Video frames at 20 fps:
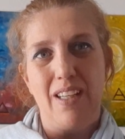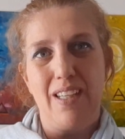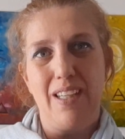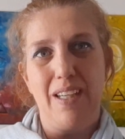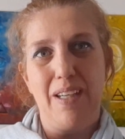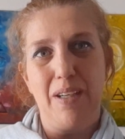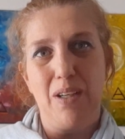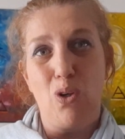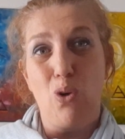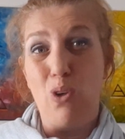
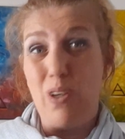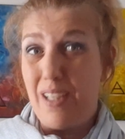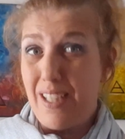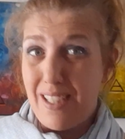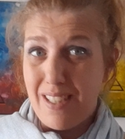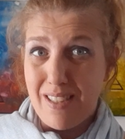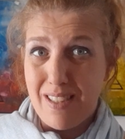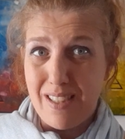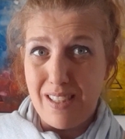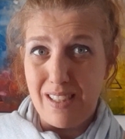eh,
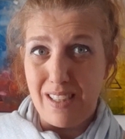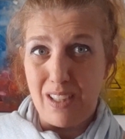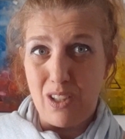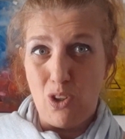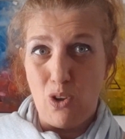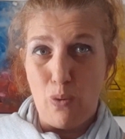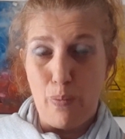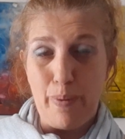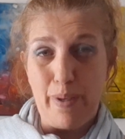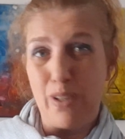
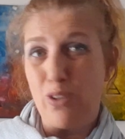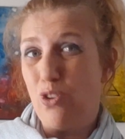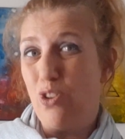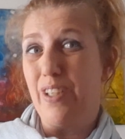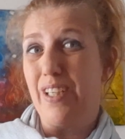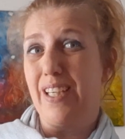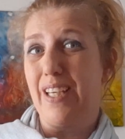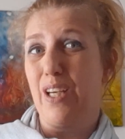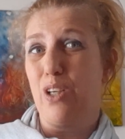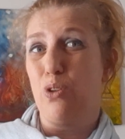olistico per
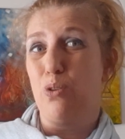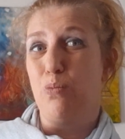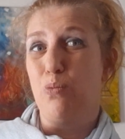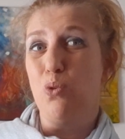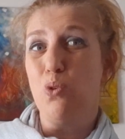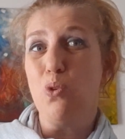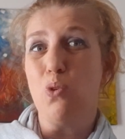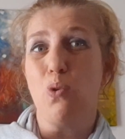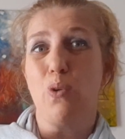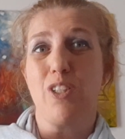noi che
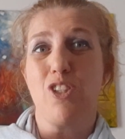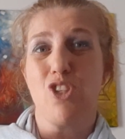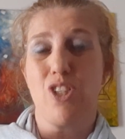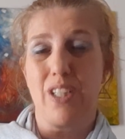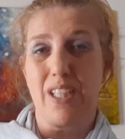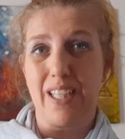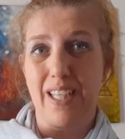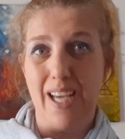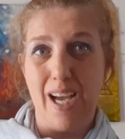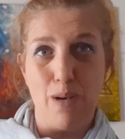comunque
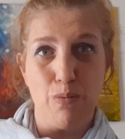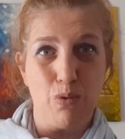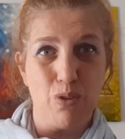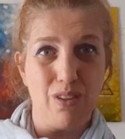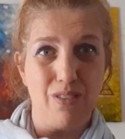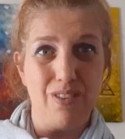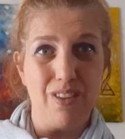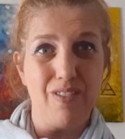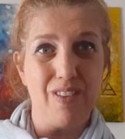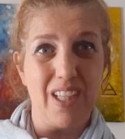cerchiamo
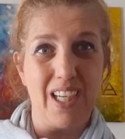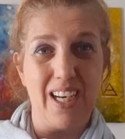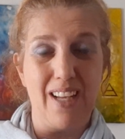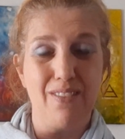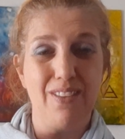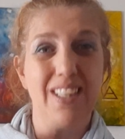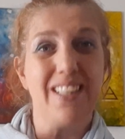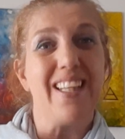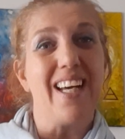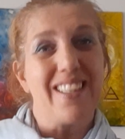di vivere la
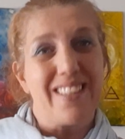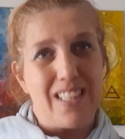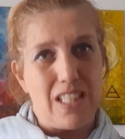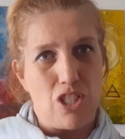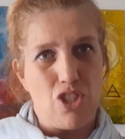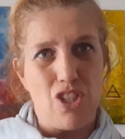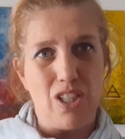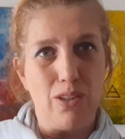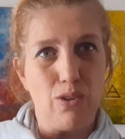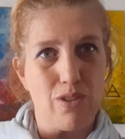vita a
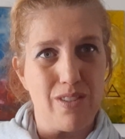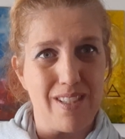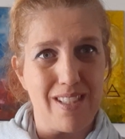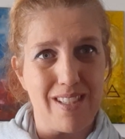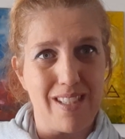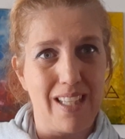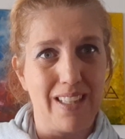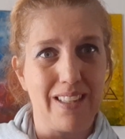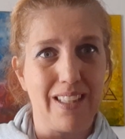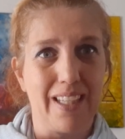
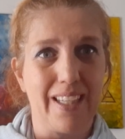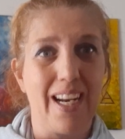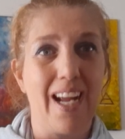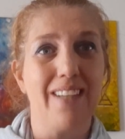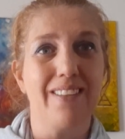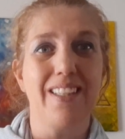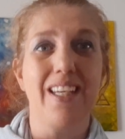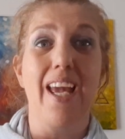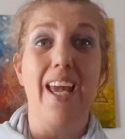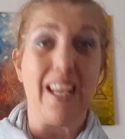360
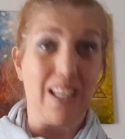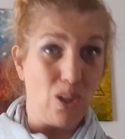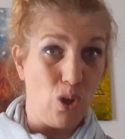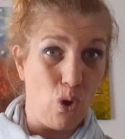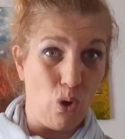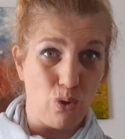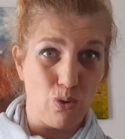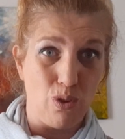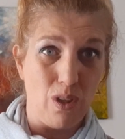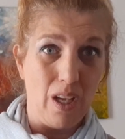gradi e
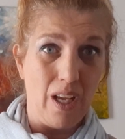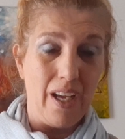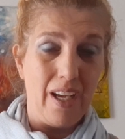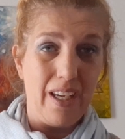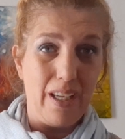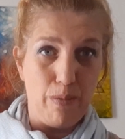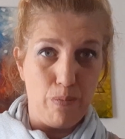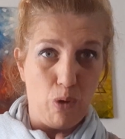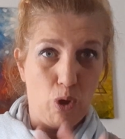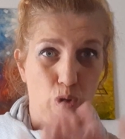non
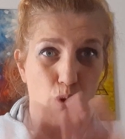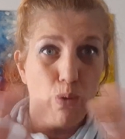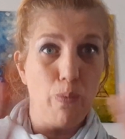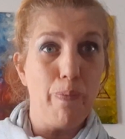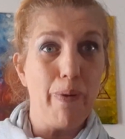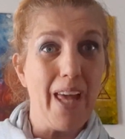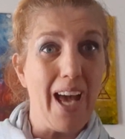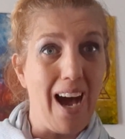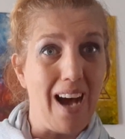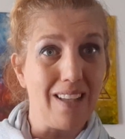in modo
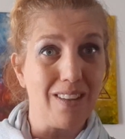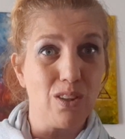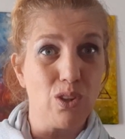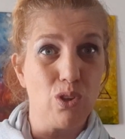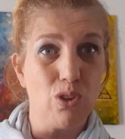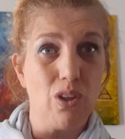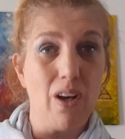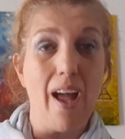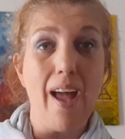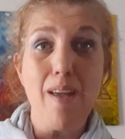
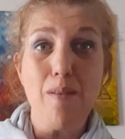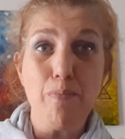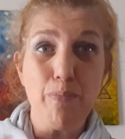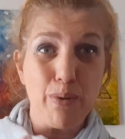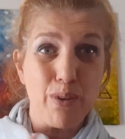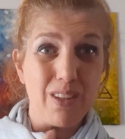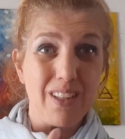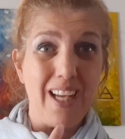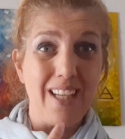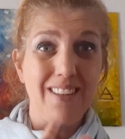piatto, è
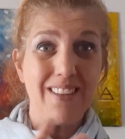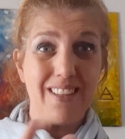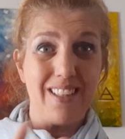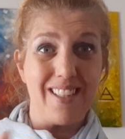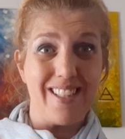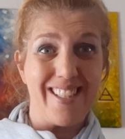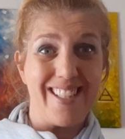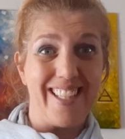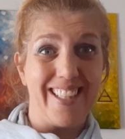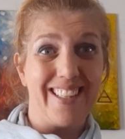importante
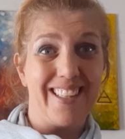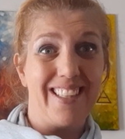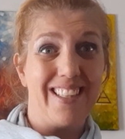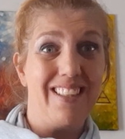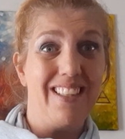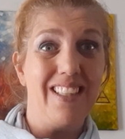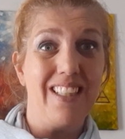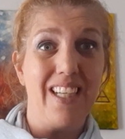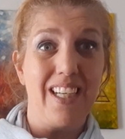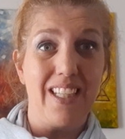
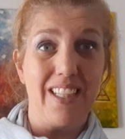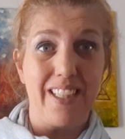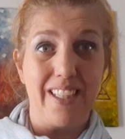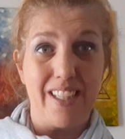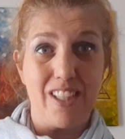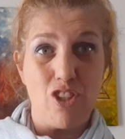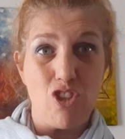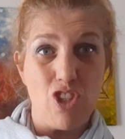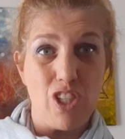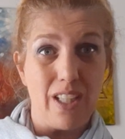sentire
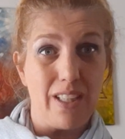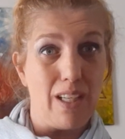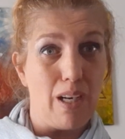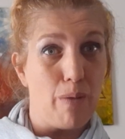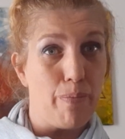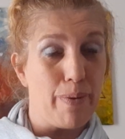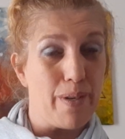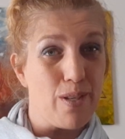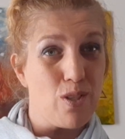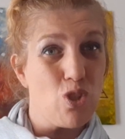l'energia della
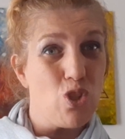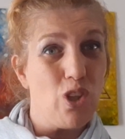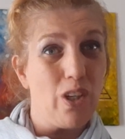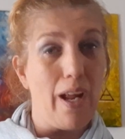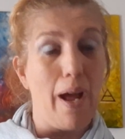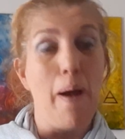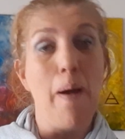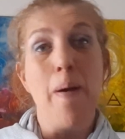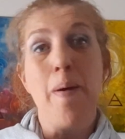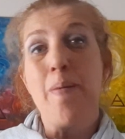
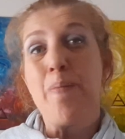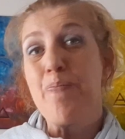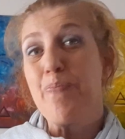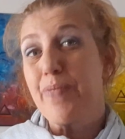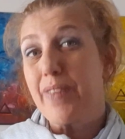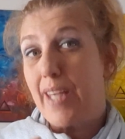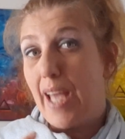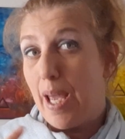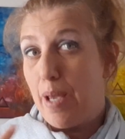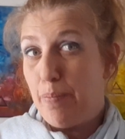persona,
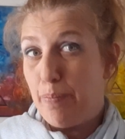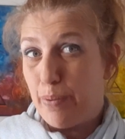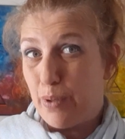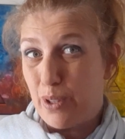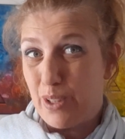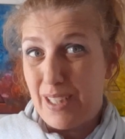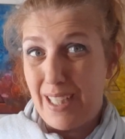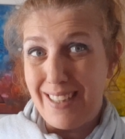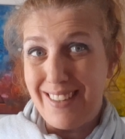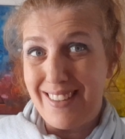è
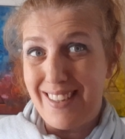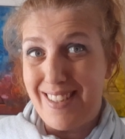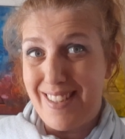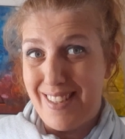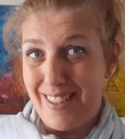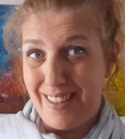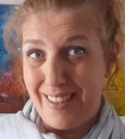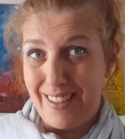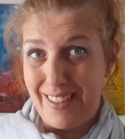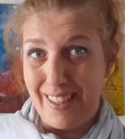importante
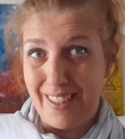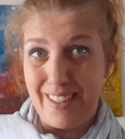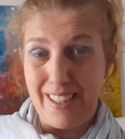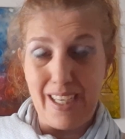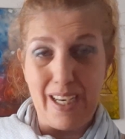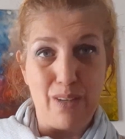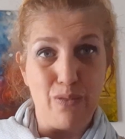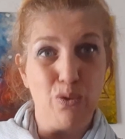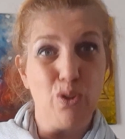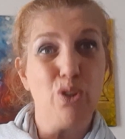sentirne
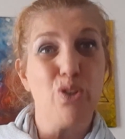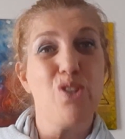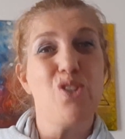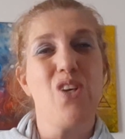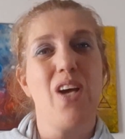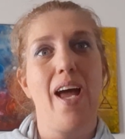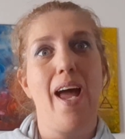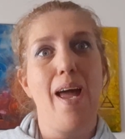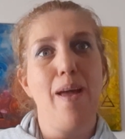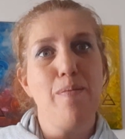la
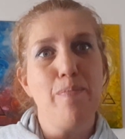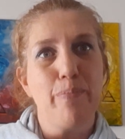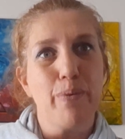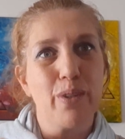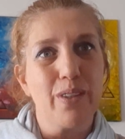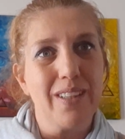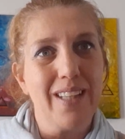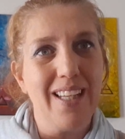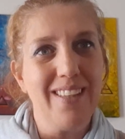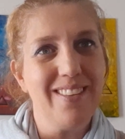voce, è
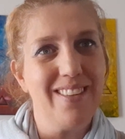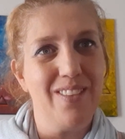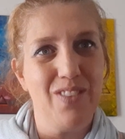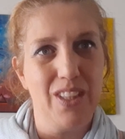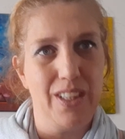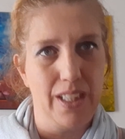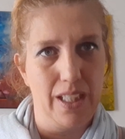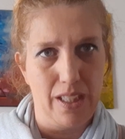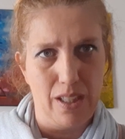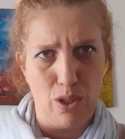importante
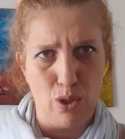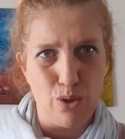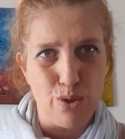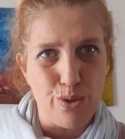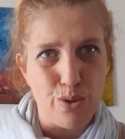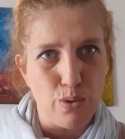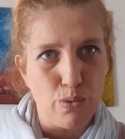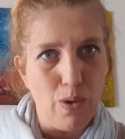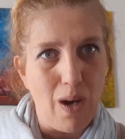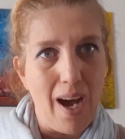vedere lo
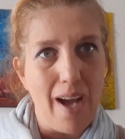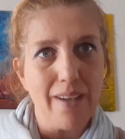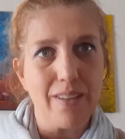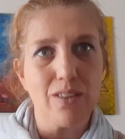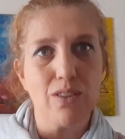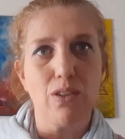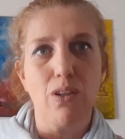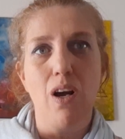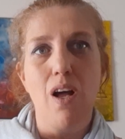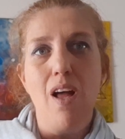
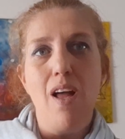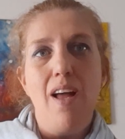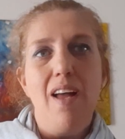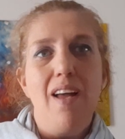sguardo,